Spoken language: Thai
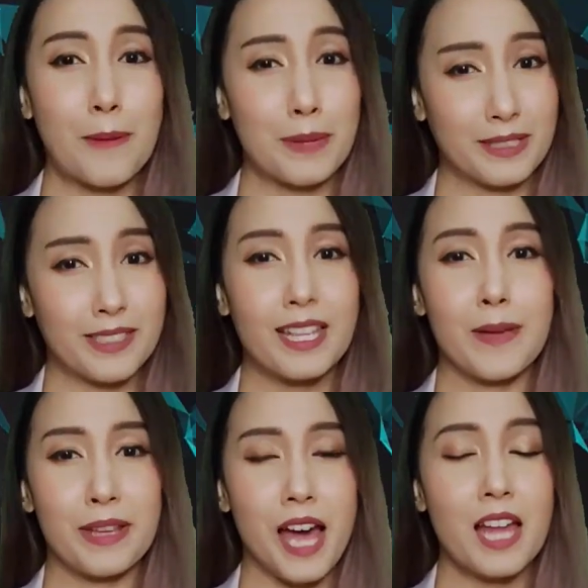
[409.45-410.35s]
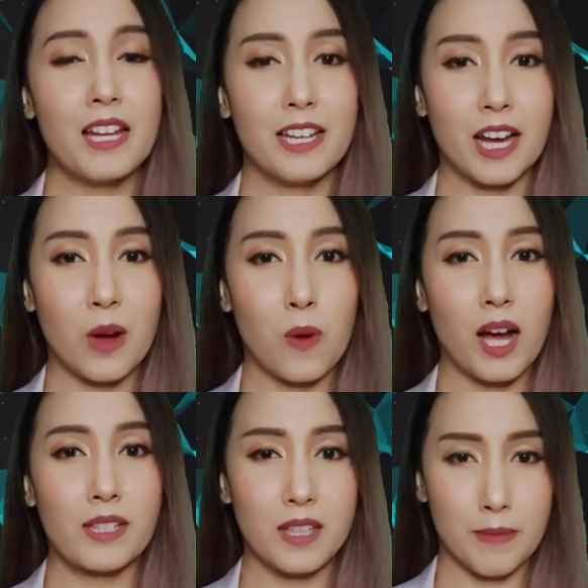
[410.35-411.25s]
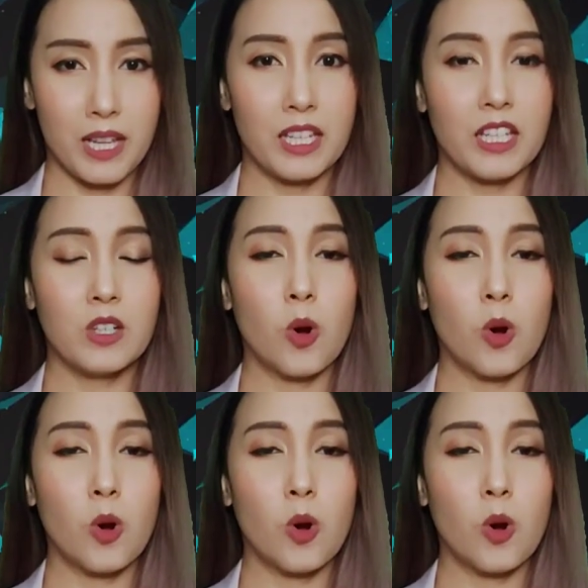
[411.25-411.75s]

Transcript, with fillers: ปฏิเสธไม่ได้เลยนะคะว่าสมัยนี้